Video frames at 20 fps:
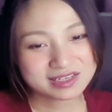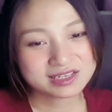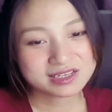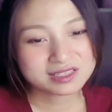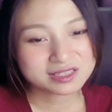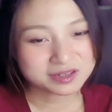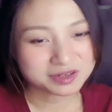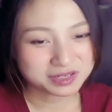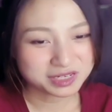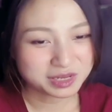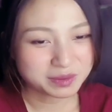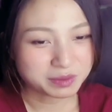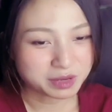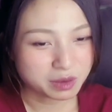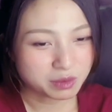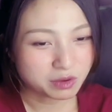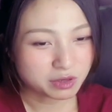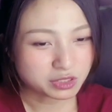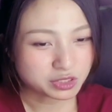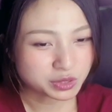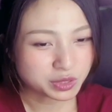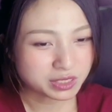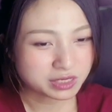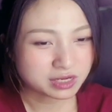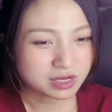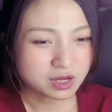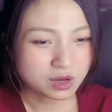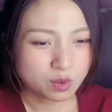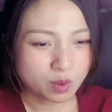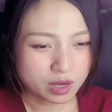thời điểm không có chuyện
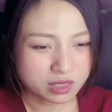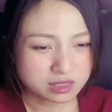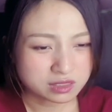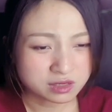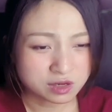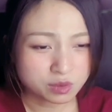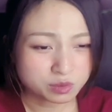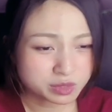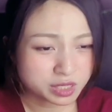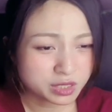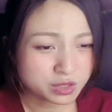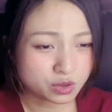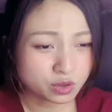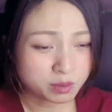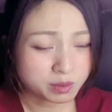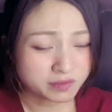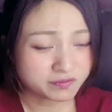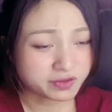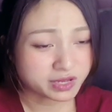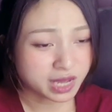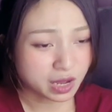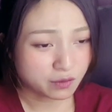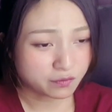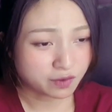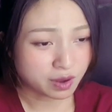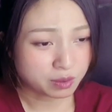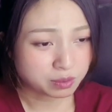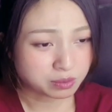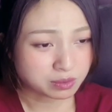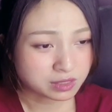quả thực không tiện đối mặt với ngao
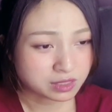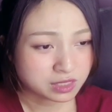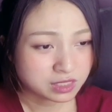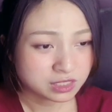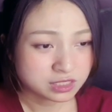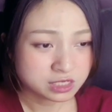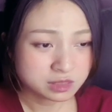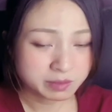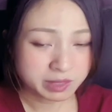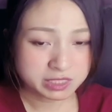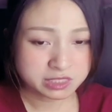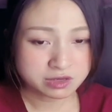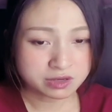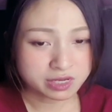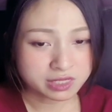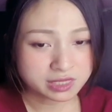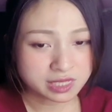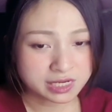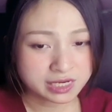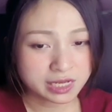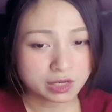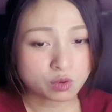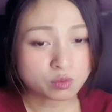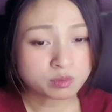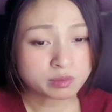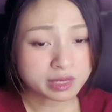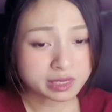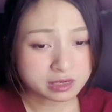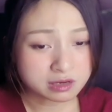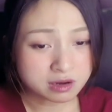phong nhưng bây giờ cái tên này cũng
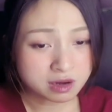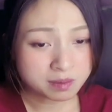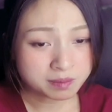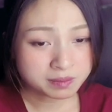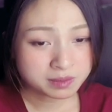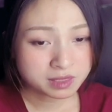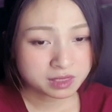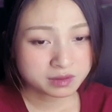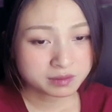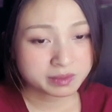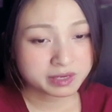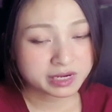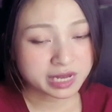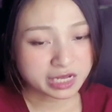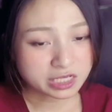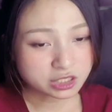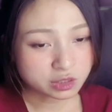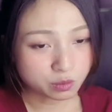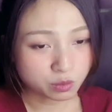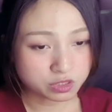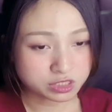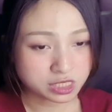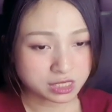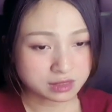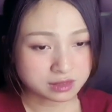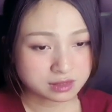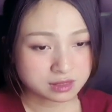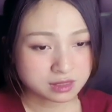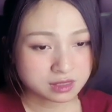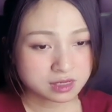bị cướp bị đánh trong một trận
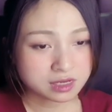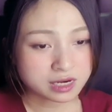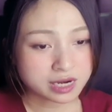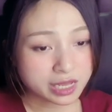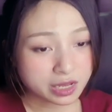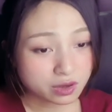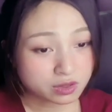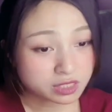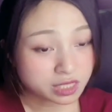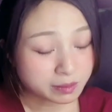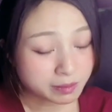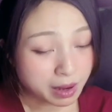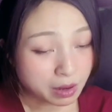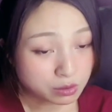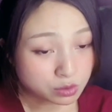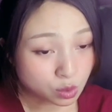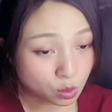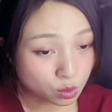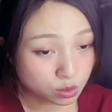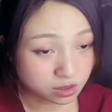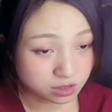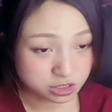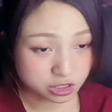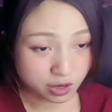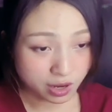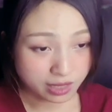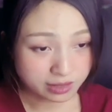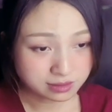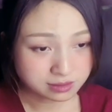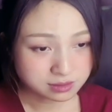lại có thể báo thù được cho
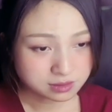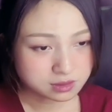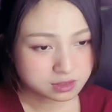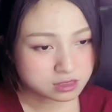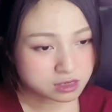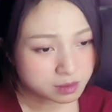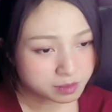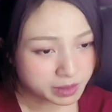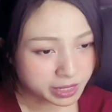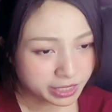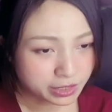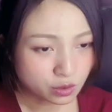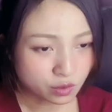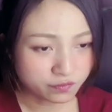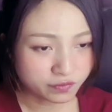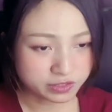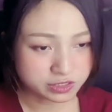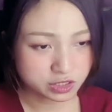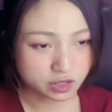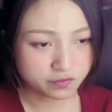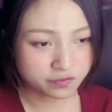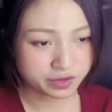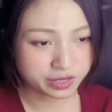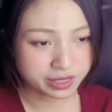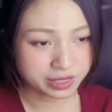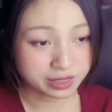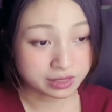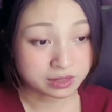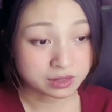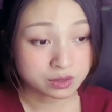hắn cướp lấy đồ vật cho
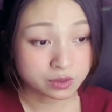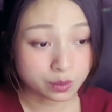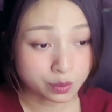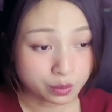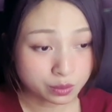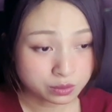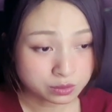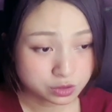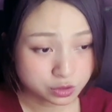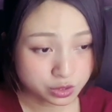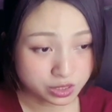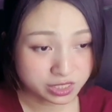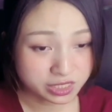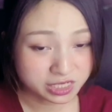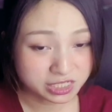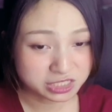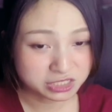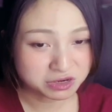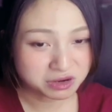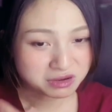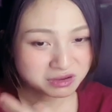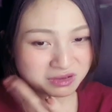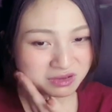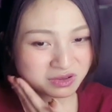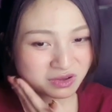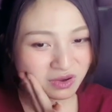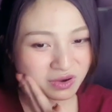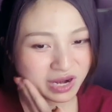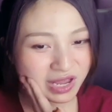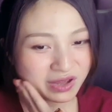về chuyện khi trước
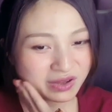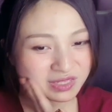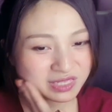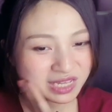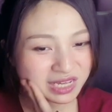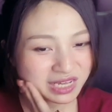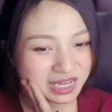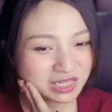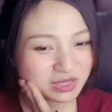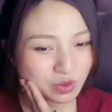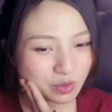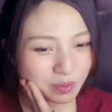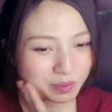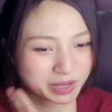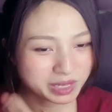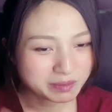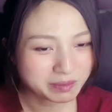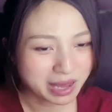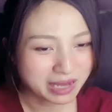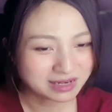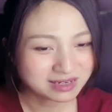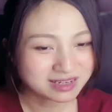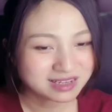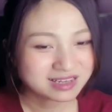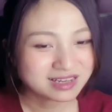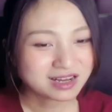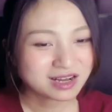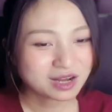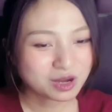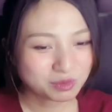có lẽ có thể kết thúc mỹ mãn
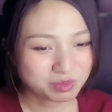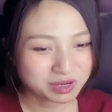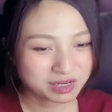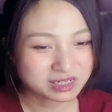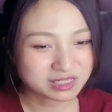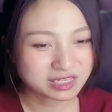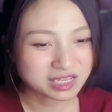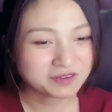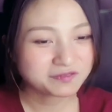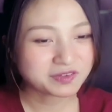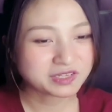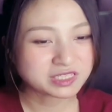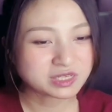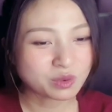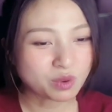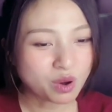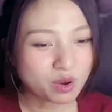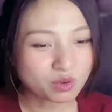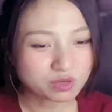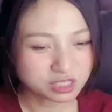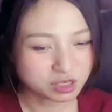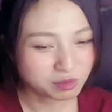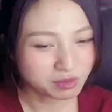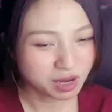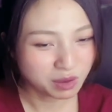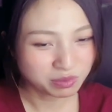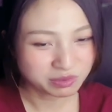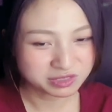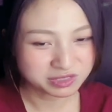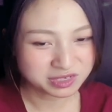không cần thiết phải xấu hổ trong
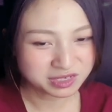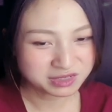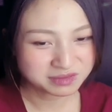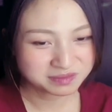lòng nữa